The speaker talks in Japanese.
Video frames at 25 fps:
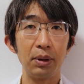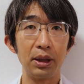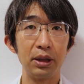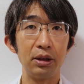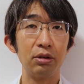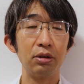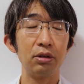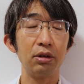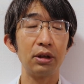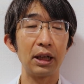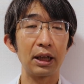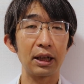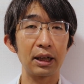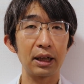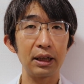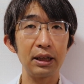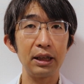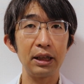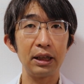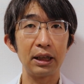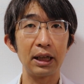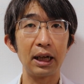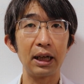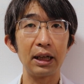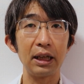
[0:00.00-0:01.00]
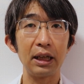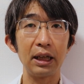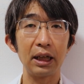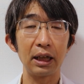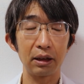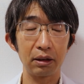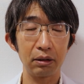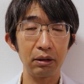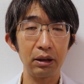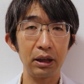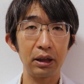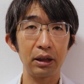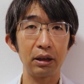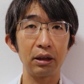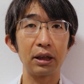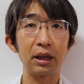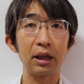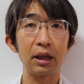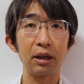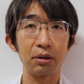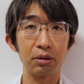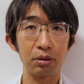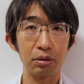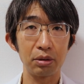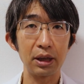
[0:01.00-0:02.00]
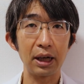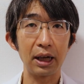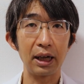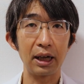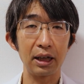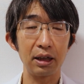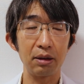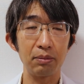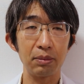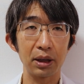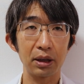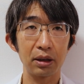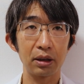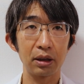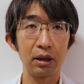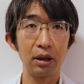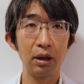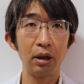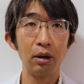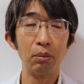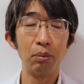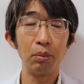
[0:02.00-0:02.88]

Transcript: 緩やかになりやすいっていう傾向があります。